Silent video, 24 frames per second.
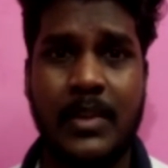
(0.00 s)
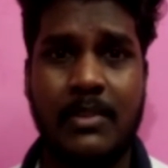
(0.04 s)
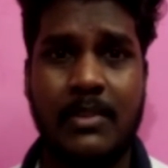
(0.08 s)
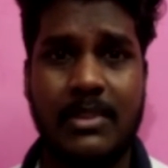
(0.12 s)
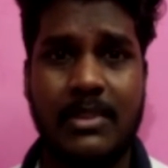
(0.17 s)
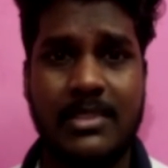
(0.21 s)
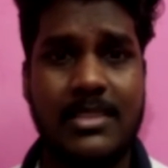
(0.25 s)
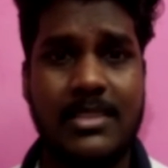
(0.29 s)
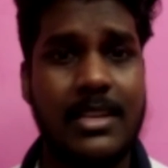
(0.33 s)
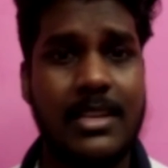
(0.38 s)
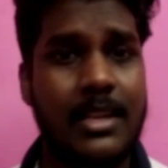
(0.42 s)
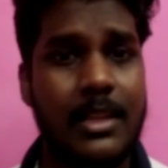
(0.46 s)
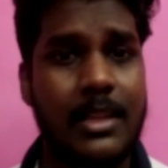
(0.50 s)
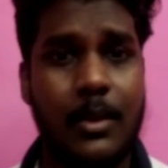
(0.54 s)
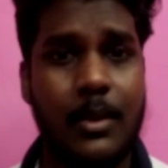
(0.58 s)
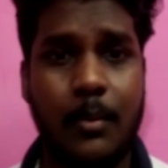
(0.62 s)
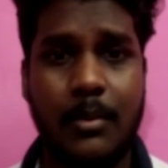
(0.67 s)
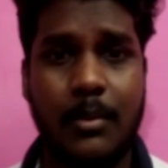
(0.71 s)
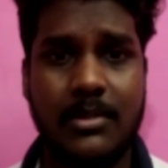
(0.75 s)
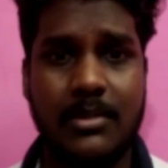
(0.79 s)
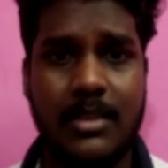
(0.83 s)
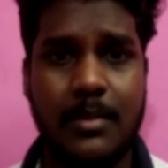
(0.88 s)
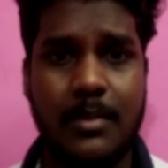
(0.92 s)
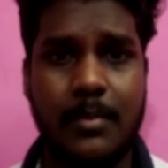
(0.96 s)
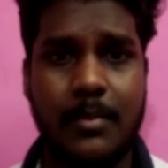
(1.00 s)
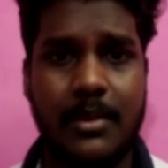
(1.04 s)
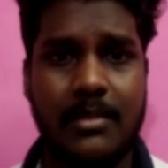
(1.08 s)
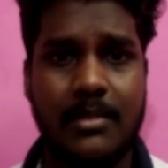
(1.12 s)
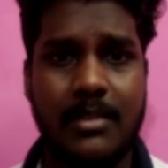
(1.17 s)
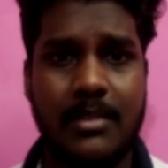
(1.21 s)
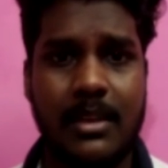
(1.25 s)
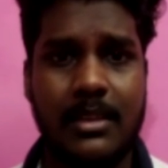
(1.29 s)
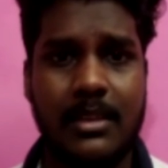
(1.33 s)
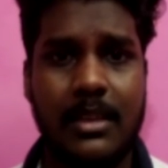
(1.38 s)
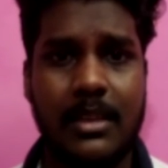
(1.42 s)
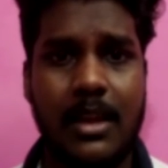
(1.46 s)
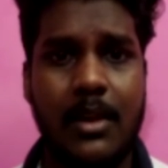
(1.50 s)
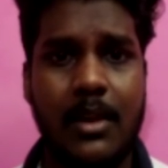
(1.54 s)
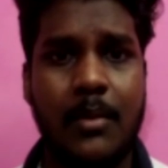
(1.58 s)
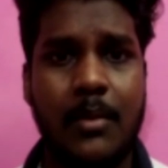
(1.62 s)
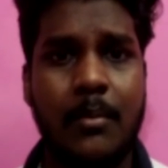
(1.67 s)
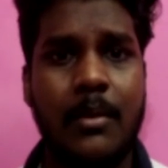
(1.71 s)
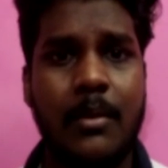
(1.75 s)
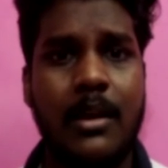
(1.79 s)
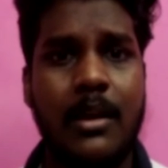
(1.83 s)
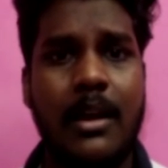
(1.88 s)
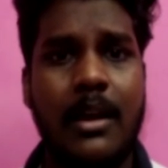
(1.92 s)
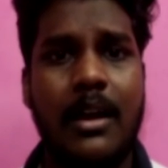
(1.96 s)
ஃபஸ்ட்டு கதை ரொம்ப சர்ப்ரைஸாக
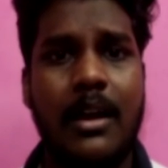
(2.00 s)
இருந்தாலும்